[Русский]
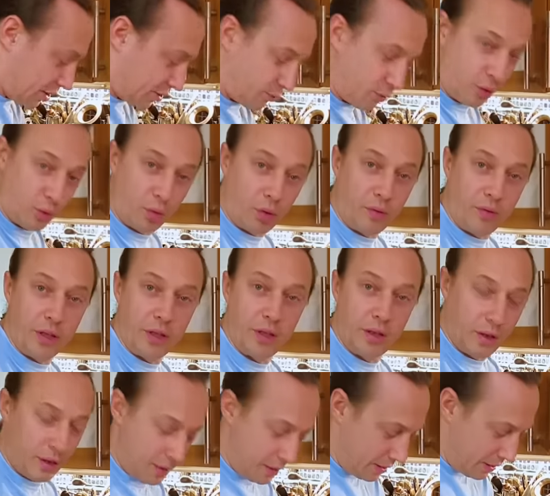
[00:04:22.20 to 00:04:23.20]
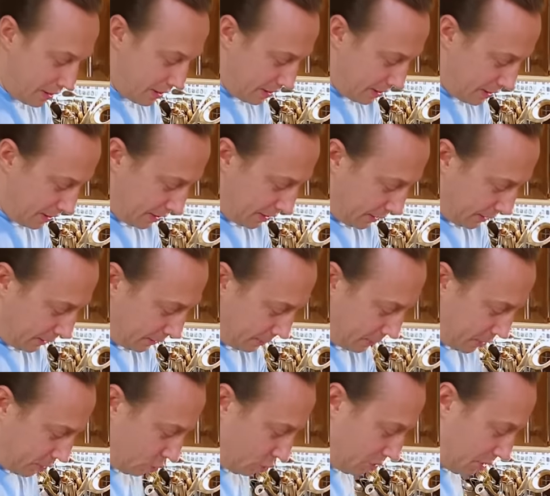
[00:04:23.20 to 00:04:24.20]
свой уровень
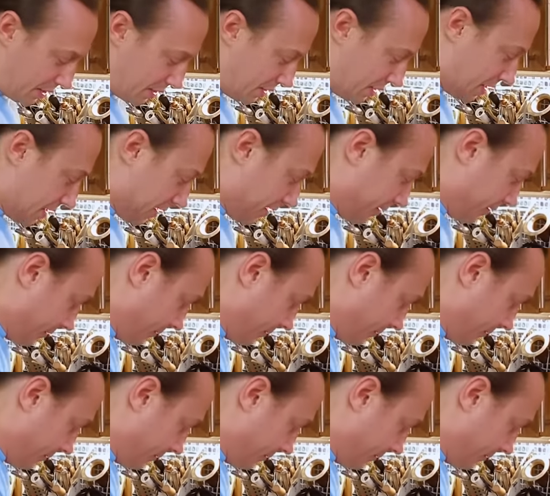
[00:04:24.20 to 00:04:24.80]
и умение